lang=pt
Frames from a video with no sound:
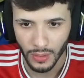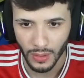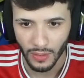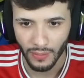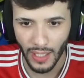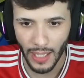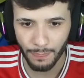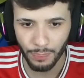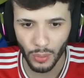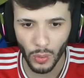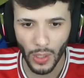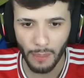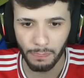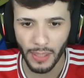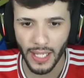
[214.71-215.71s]
Vai, pula o
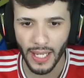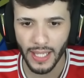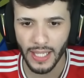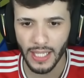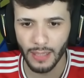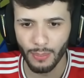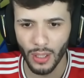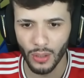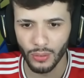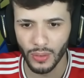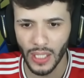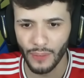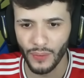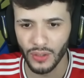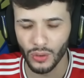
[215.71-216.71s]
replay aí, irmão.
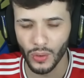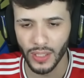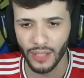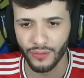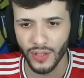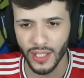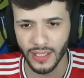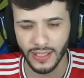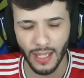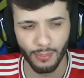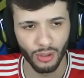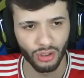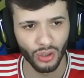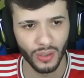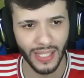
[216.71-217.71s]
Nunca fez gol na vida, tá
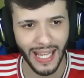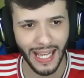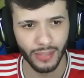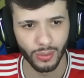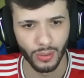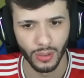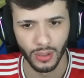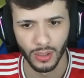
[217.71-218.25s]
emocionado.